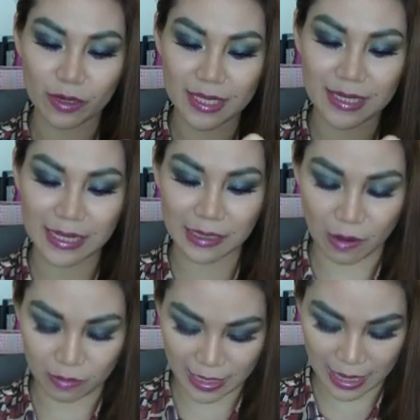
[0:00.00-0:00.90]
โดยที่ในก
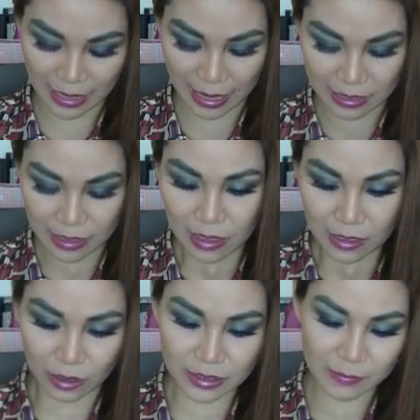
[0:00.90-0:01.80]
ล่องนี้นะคะ
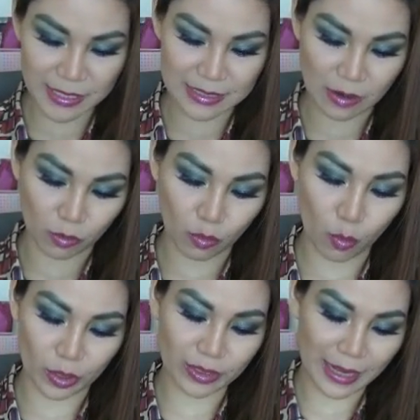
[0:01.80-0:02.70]
ก็จะมี 2 ข
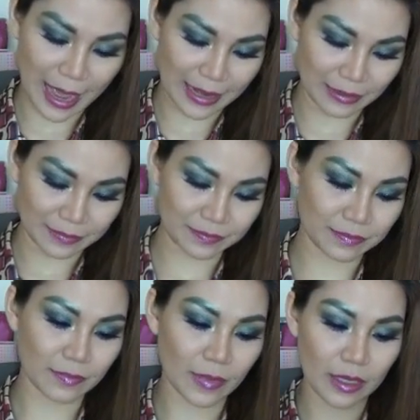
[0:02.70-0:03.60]
วดด้วยกัน
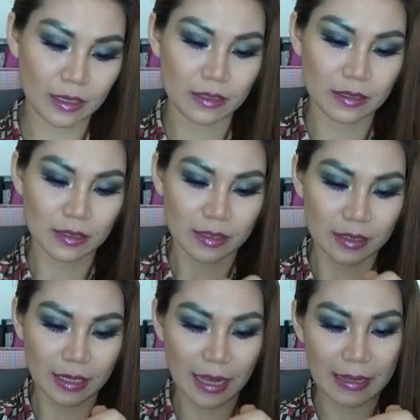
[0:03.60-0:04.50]

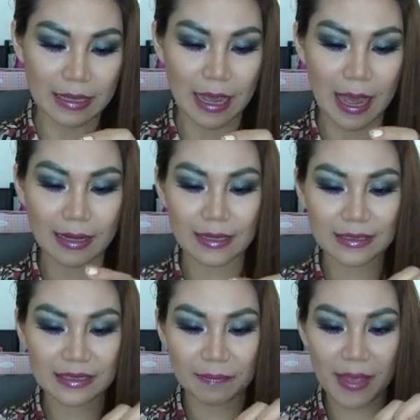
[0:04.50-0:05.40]
นะคะ อัน
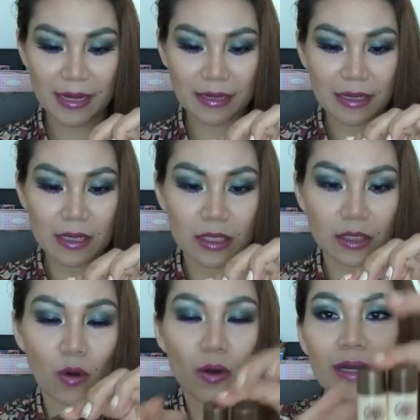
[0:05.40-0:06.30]
นึงจะเป็น
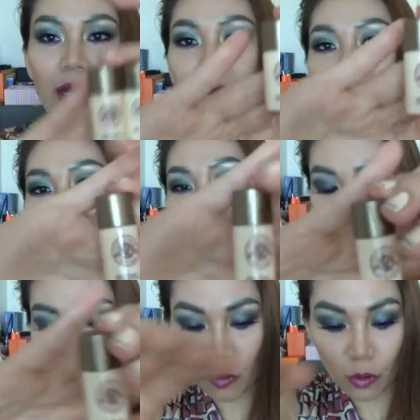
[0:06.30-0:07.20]
โทนเนอร์อันนึง
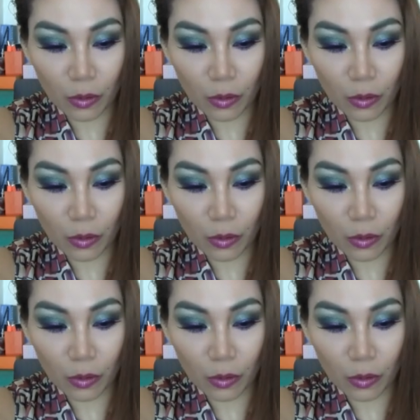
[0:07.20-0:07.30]
จะอ